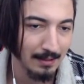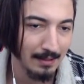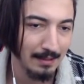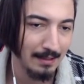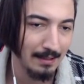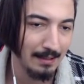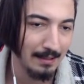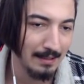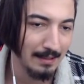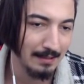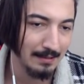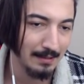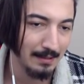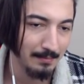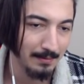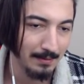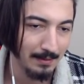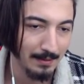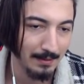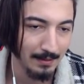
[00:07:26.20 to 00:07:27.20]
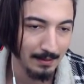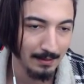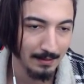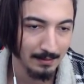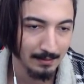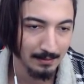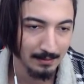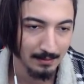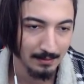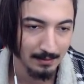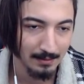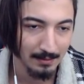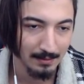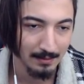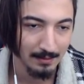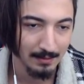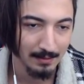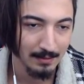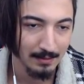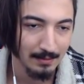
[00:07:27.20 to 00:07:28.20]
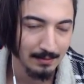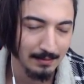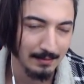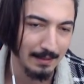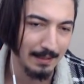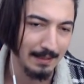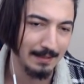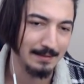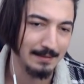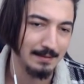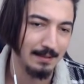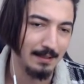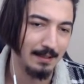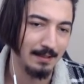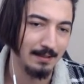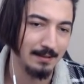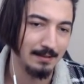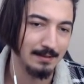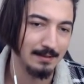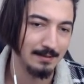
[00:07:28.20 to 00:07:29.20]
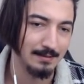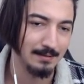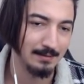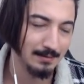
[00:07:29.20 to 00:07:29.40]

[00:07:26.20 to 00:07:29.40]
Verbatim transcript: Arda be. be. Neyse ayrılısı.